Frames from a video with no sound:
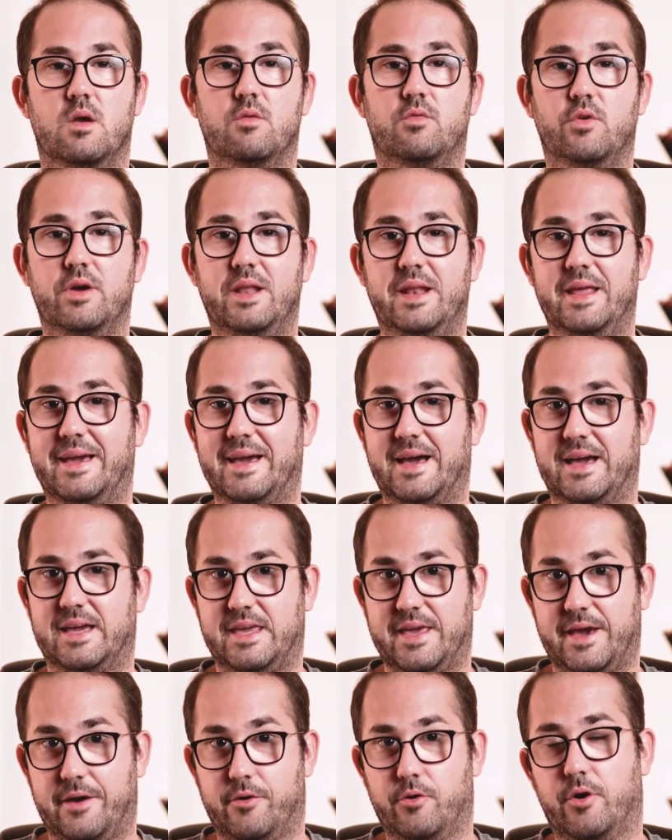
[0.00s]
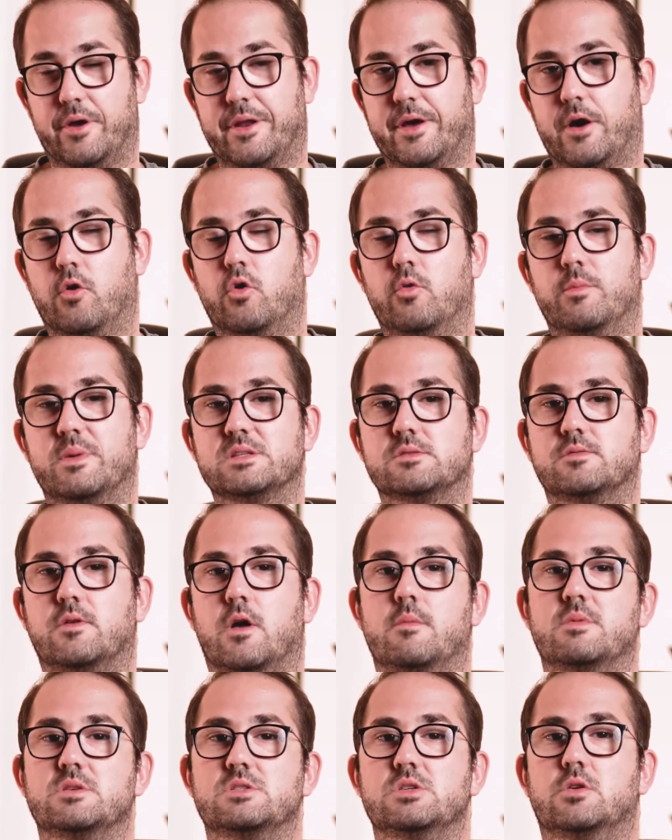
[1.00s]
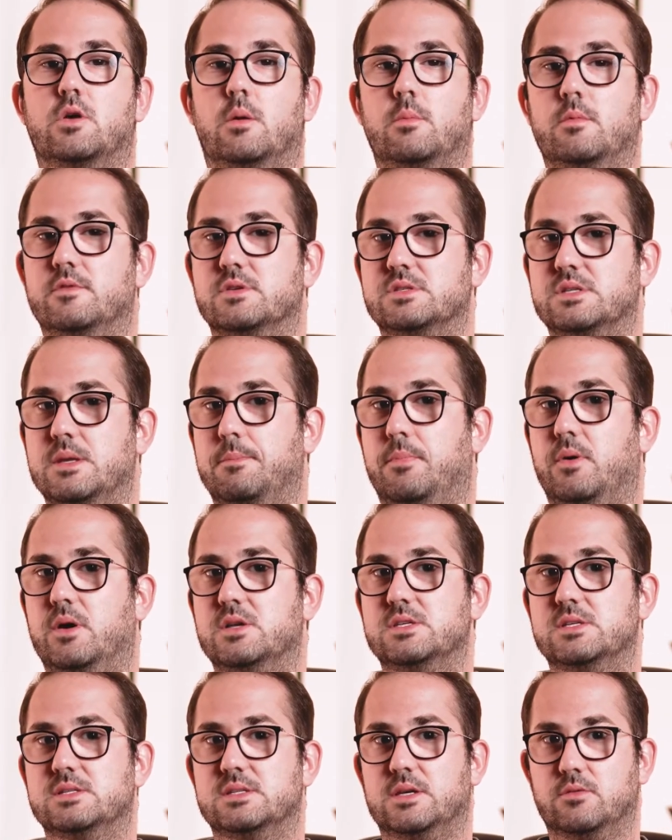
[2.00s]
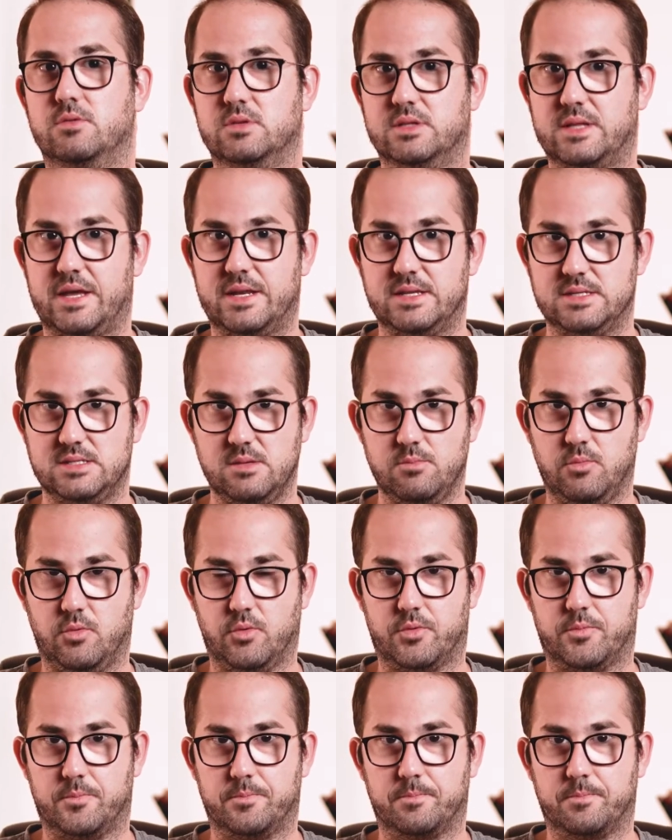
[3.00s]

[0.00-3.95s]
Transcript: Eu vou elencar aqui agora algumas formas de como você pode executar esse muro.